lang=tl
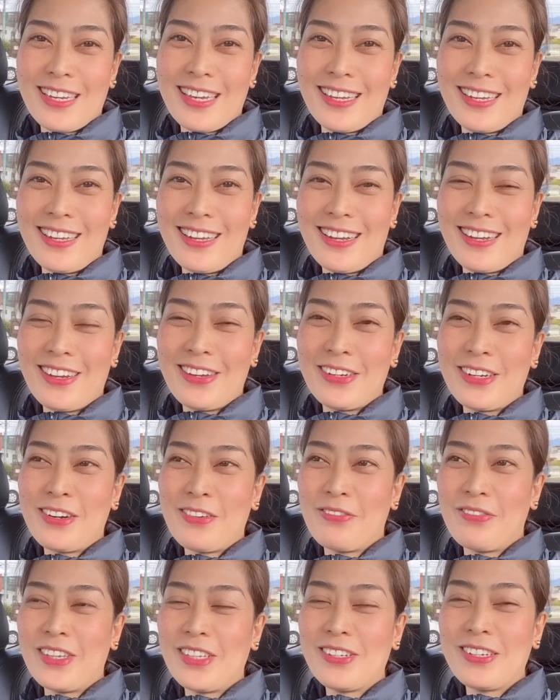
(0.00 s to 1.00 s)
Ang gaganor
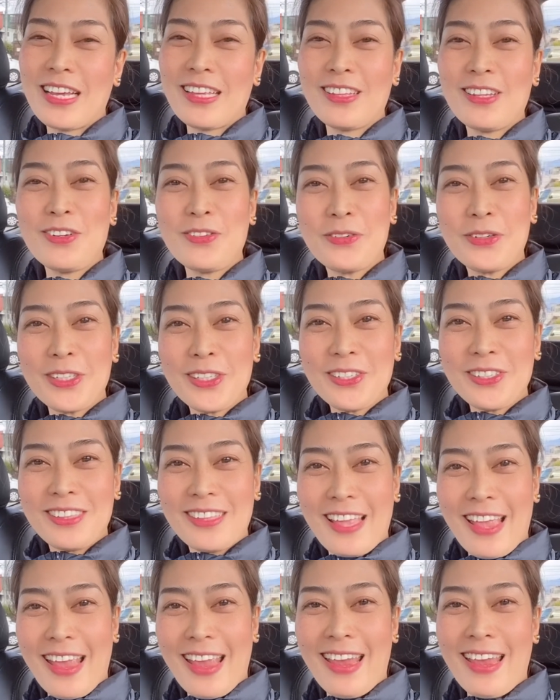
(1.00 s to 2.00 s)
ang video natin for
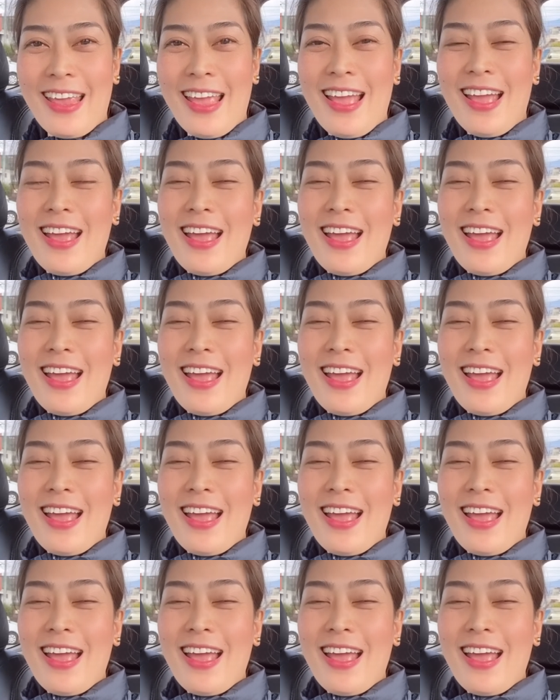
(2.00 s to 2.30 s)
today